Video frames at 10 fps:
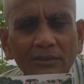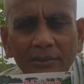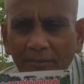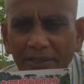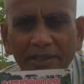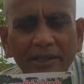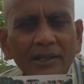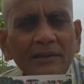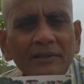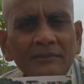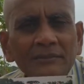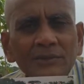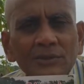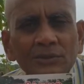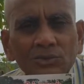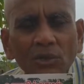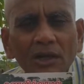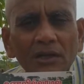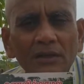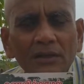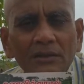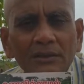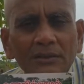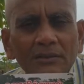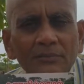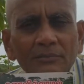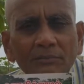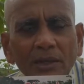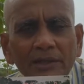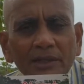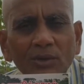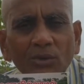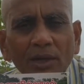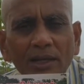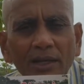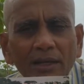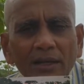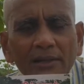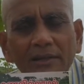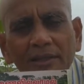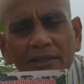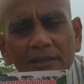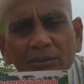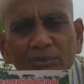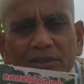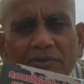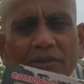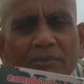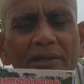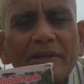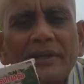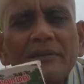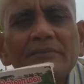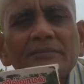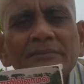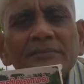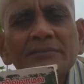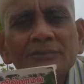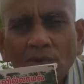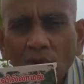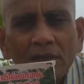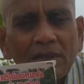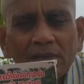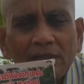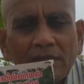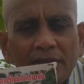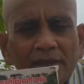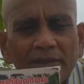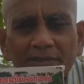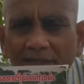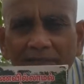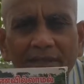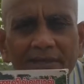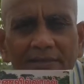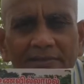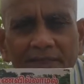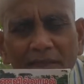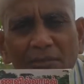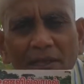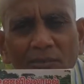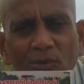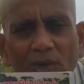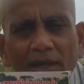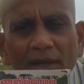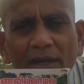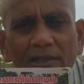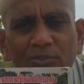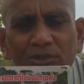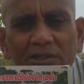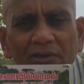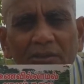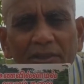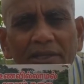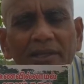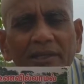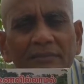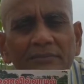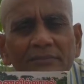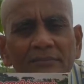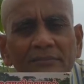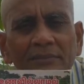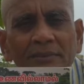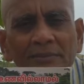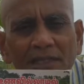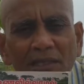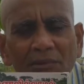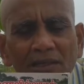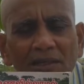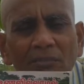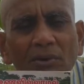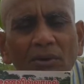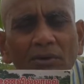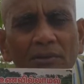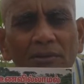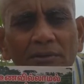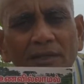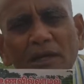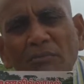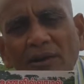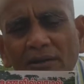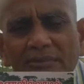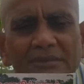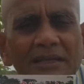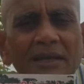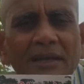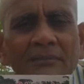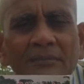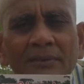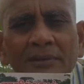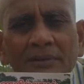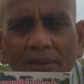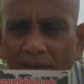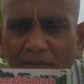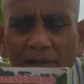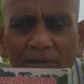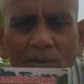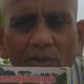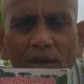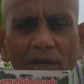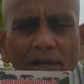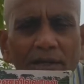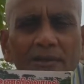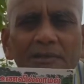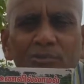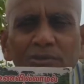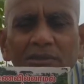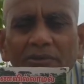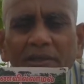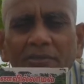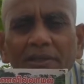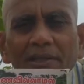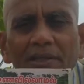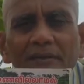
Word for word: படிங்க தோல் பாதையில் கோளாறாக நீங்கள் இந்த புத்தகத்தை வாங்கி படிங்க தோலுக்கு அடுத்து என்ன இருக்குது சதை இருக்குது சதை மண்டலம் கோளாராக இந்த புத்தகத்தை வாங்கி படிங்க சதை மண்டலத்துக்கு அப்புறம் நரமண்டலம் வச்சுக்கோங்க நரமண்டலத்தில் கோளாராக இந்த புத்தகத்தை வாங்கி படிங்க